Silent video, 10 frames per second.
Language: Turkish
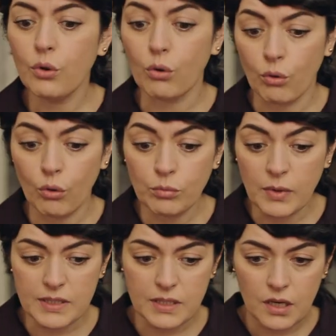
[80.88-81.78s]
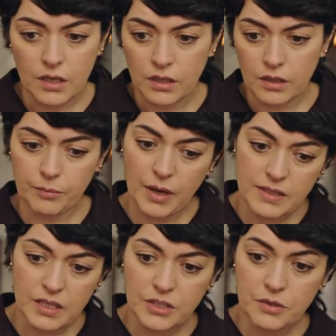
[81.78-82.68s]
Yok olmaz. Ben
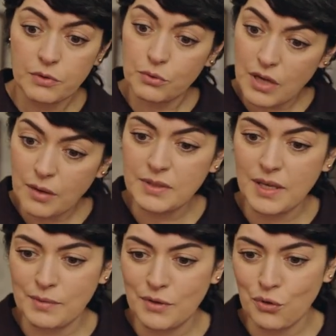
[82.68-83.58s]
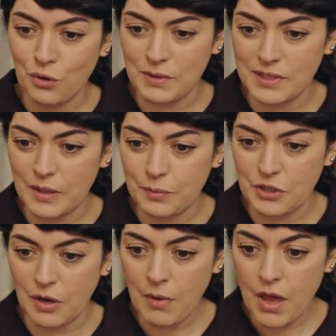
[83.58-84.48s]
sana şimdi güzel bir sebze çorbası
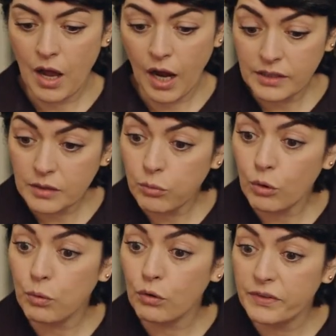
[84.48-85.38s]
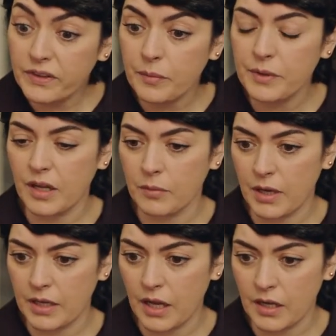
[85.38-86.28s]
yapacağım. Artık bol bol vitamin alman